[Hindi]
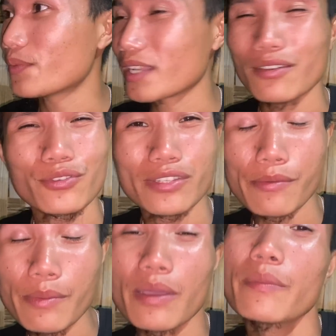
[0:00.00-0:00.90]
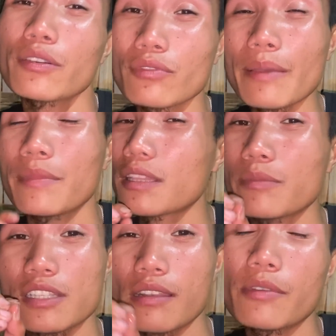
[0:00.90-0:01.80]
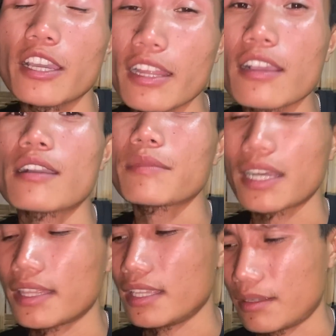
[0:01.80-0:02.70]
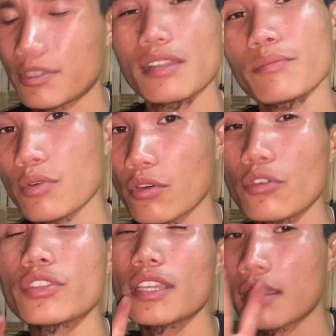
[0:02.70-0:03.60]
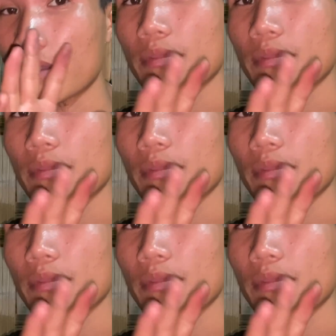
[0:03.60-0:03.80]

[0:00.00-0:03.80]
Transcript: मतलब उसे भी मम्मी उतना मीट मछली वगैरह कम खाती है मतलब बहुत ही कम